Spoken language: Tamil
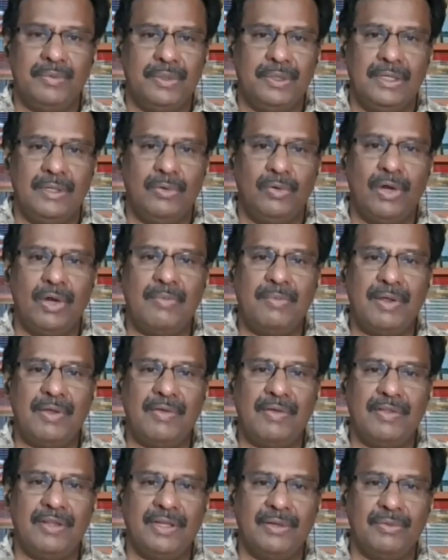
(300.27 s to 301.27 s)
இது உலகமே
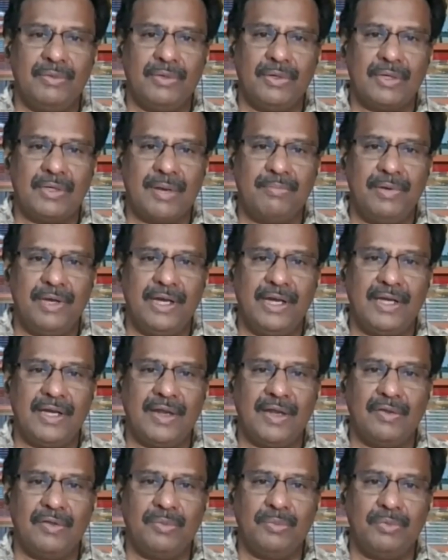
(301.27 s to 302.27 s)
வந்து ஒரு
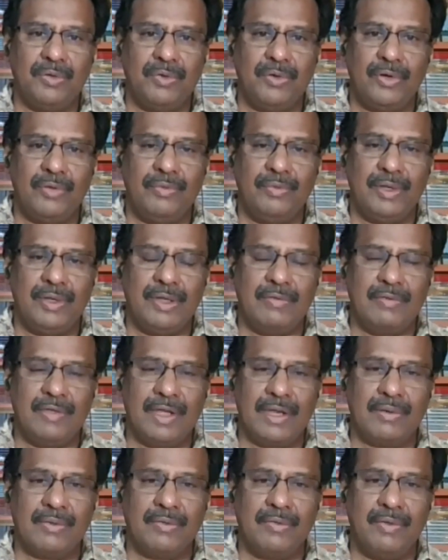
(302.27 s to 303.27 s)
கம்ப்ளீட்டாக வந்து ஒரு வி
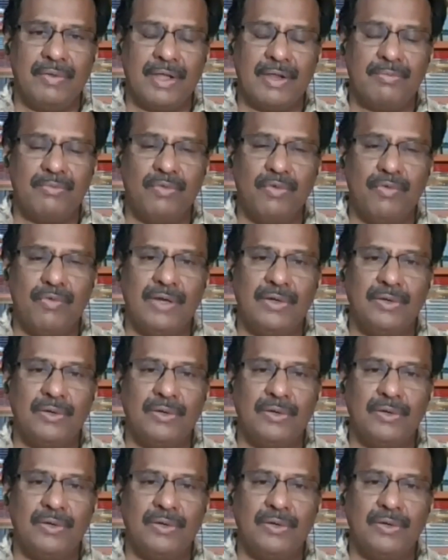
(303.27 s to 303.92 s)
ஆர் வி ஆர் மூவிங்